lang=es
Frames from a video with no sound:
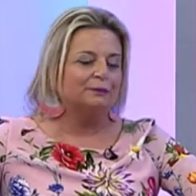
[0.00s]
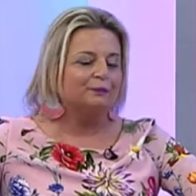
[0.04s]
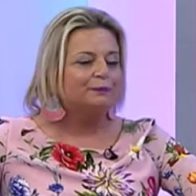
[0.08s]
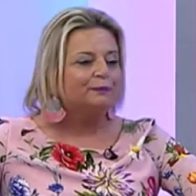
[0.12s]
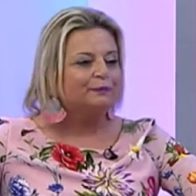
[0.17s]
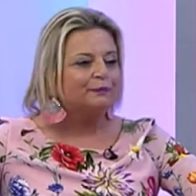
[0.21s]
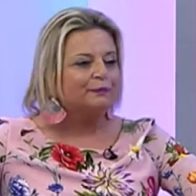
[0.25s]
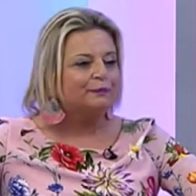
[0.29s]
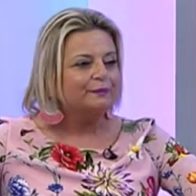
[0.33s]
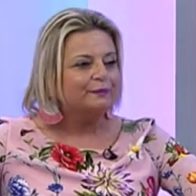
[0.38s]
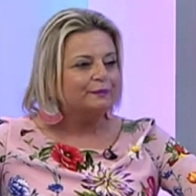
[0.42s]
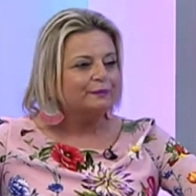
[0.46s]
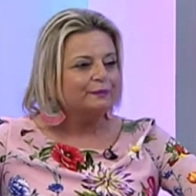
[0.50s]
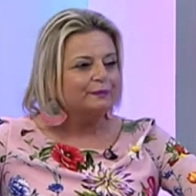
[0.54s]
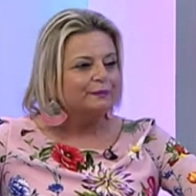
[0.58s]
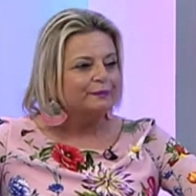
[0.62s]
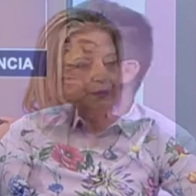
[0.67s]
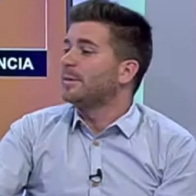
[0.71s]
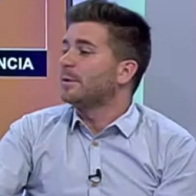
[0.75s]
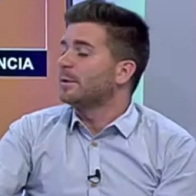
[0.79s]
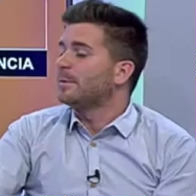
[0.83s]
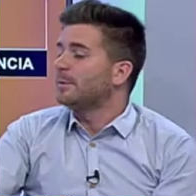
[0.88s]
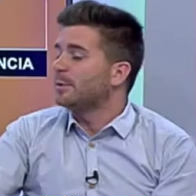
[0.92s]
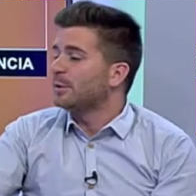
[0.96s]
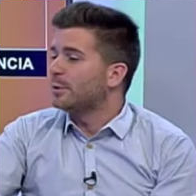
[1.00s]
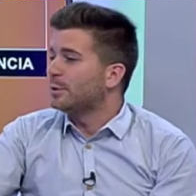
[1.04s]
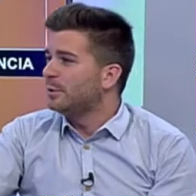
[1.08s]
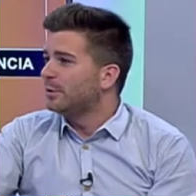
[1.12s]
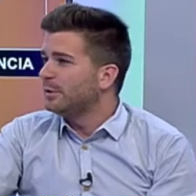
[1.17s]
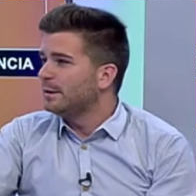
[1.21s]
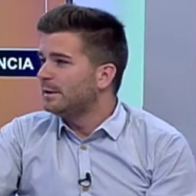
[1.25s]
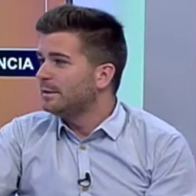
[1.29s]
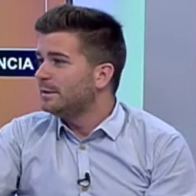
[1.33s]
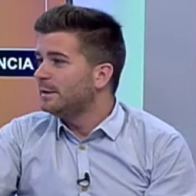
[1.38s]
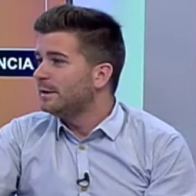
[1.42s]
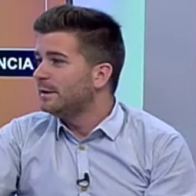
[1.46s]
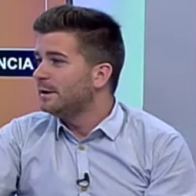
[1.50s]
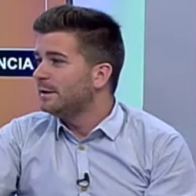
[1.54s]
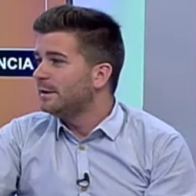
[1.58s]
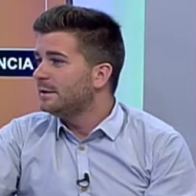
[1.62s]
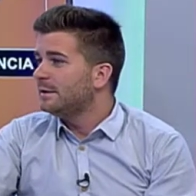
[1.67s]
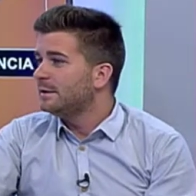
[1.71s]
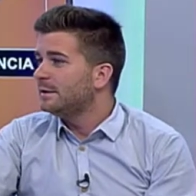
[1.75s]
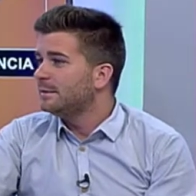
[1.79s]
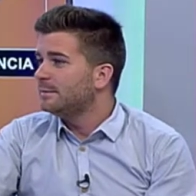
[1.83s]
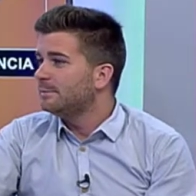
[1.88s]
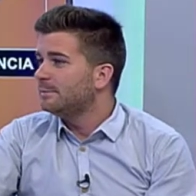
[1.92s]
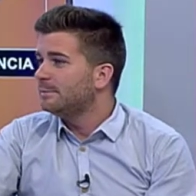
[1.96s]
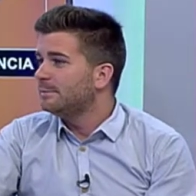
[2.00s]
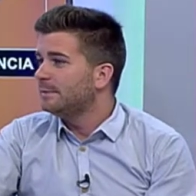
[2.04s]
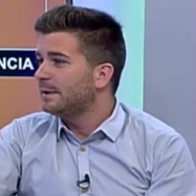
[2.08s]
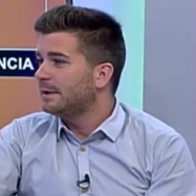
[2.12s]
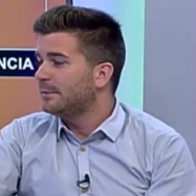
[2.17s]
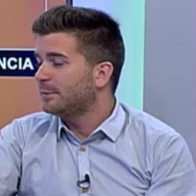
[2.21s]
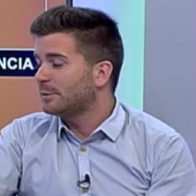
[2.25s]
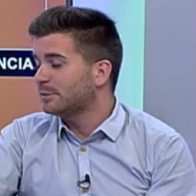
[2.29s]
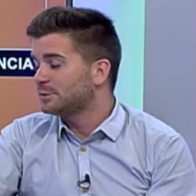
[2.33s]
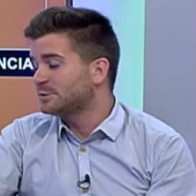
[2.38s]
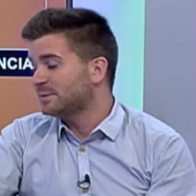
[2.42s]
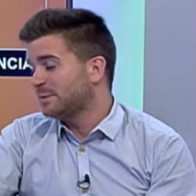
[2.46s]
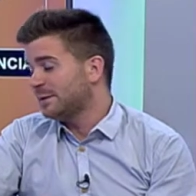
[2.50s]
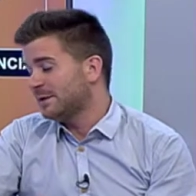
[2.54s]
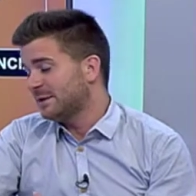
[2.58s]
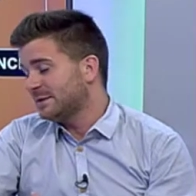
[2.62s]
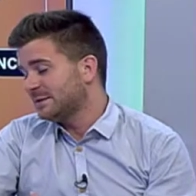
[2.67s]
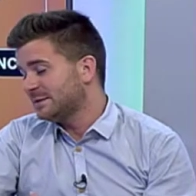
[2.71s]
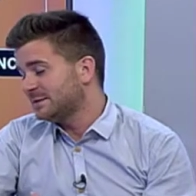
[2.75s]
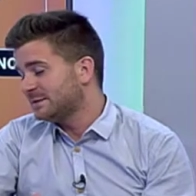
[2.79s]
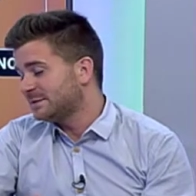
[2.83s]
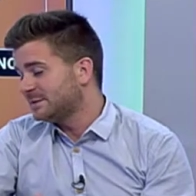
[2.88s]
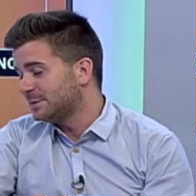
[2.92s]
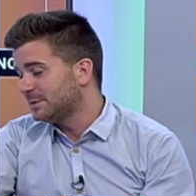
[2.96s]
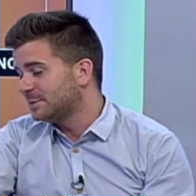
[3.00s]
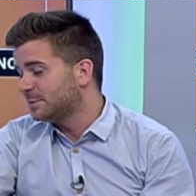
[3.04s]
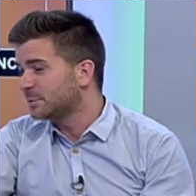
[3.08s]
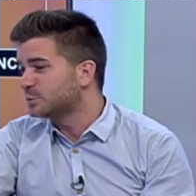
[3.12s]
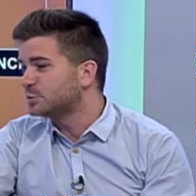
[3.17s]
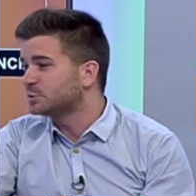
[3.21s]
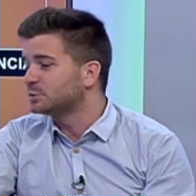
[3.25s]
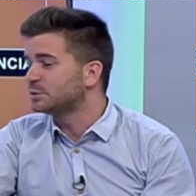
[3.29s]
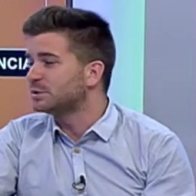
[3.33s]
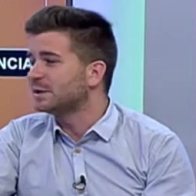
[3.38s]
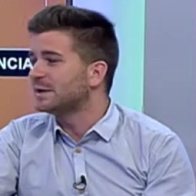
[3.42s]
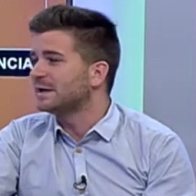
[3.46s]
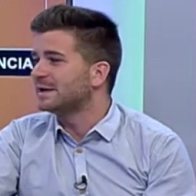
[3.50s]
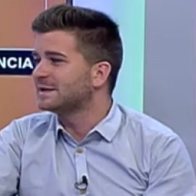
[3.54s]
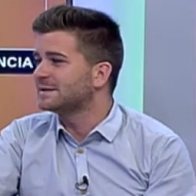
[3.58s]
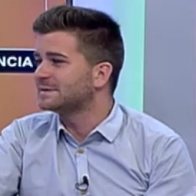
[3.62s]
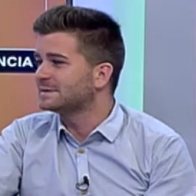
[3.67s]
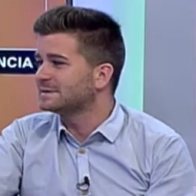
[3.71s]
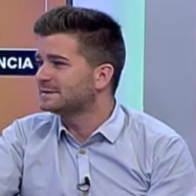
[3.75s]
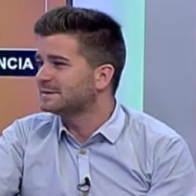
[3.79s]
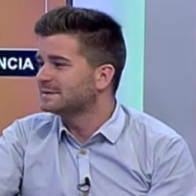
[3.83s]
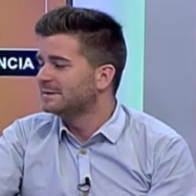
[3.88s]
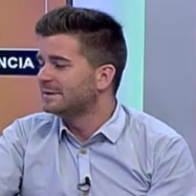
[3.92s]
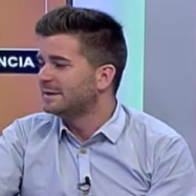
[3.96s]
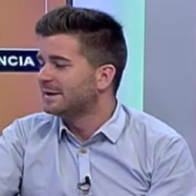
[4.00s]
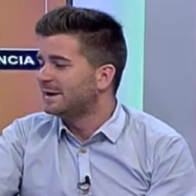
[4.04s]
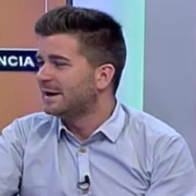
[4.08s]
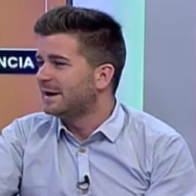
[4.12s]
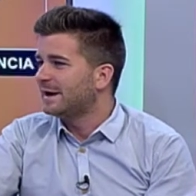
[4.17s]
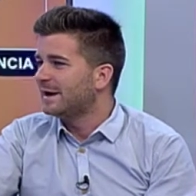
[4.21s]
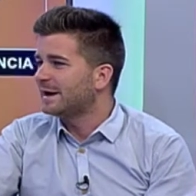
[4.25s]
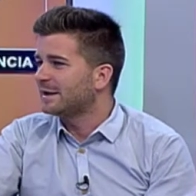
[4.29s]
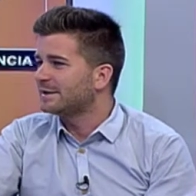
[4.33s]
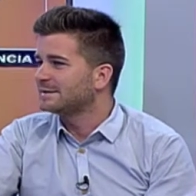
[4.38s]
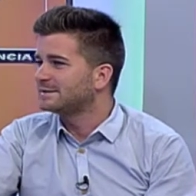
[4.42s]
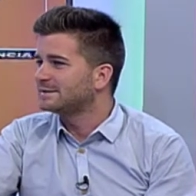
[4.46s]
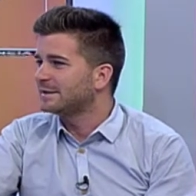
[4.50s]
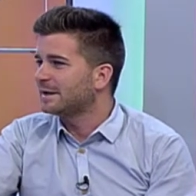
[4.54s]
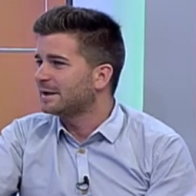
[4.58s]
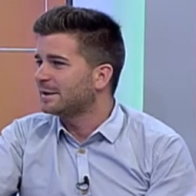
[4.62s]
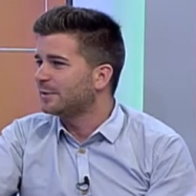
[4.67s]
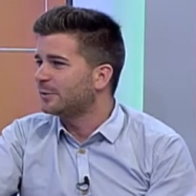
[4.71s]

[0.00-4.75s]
Y si gana Amparo Picó la los próximos días a esta